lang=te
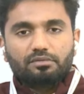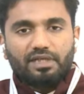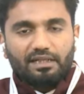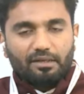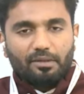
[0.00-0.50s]

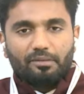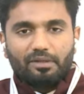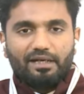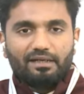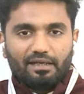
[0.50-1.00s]

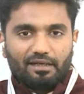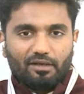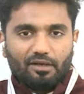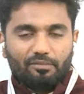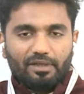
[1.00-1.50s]
చంద్రబాబు నాయుడు గారు
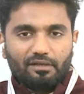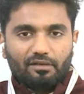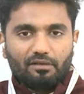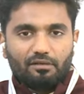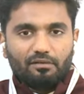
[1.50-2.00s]

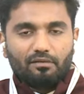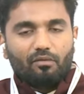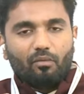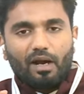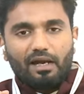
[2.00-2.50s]
గవర్నమెంట్లో
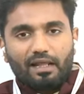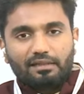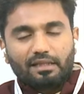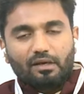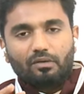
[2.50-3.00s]

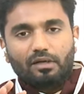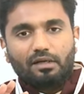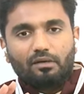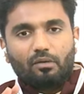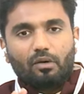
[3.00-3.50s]
వాళ్ళంతా
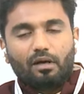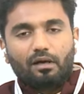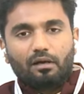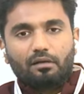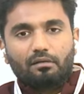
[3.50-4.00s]
కూడా ఒక
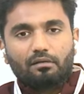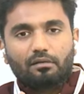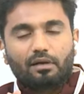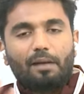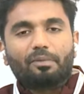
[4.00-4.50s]

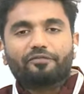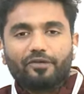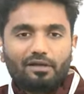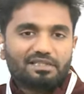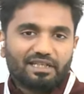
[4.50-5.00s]

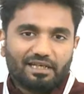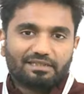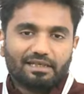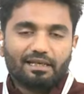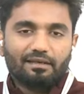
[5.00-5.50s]
కమఫ్లాస్
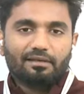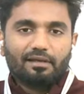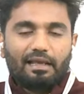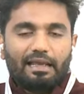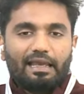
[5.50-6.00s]
చేసి
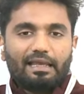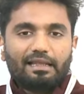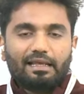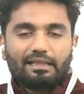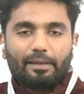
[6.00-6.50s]

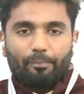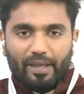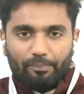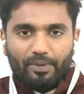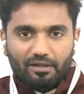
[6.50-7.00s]
ఏదైతే
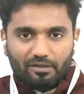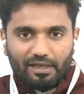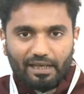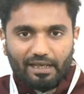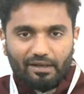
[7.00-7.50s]
పేపర్లు
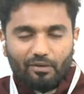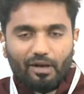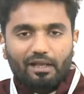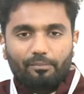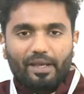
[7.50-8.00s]
ఉన్నాయి
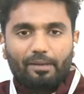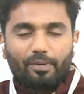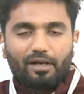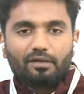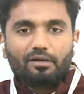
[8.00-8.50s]
వాళ్ళ
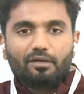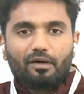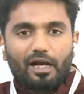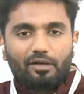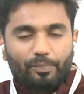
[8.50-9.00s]
పేపర్లలో
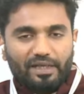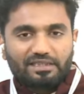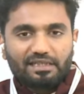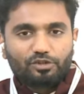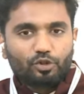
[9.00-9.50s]
వాళ్ళు
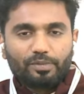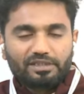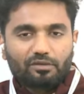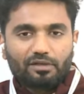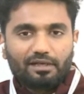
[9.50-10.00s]
పిక్చర్స్
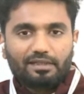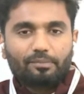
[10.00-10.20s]
చూపించుకున్నారు